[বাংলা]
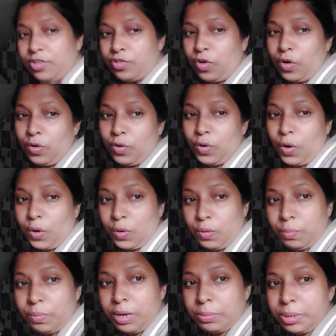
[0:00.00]
একটু অন্য
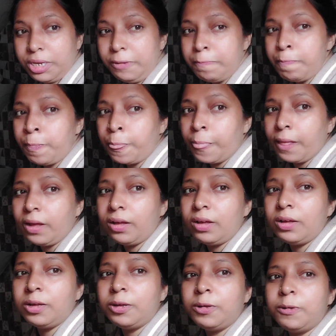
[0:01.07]
রকমভাবে
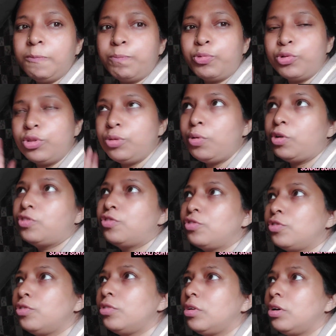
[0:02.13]
প্রতি
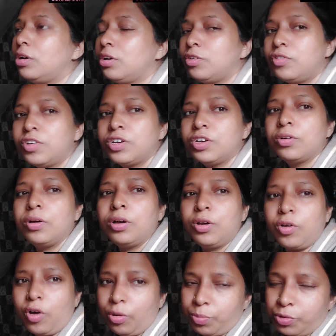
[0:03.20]
বছর হচ্ছে
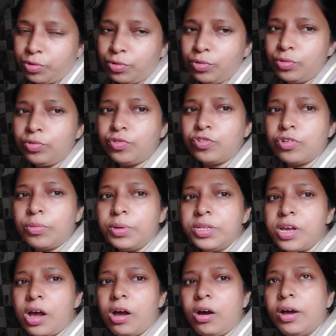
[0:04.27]
কল্পতরু উৎসবে
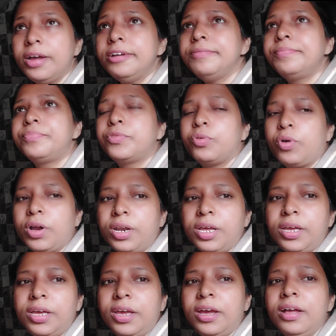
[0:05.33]
যাওয়া হয় ওখানে
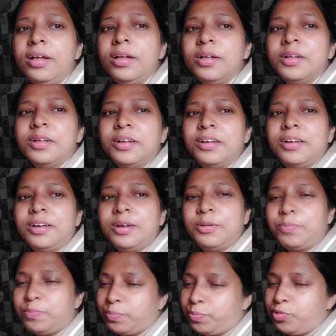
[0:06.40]
গিয়ে
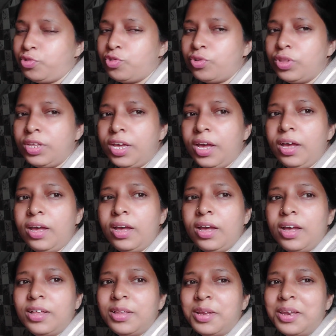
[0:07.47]
পুজো দিয়ে
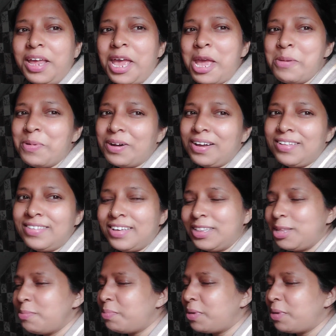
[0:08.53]
এইবার আর যেতে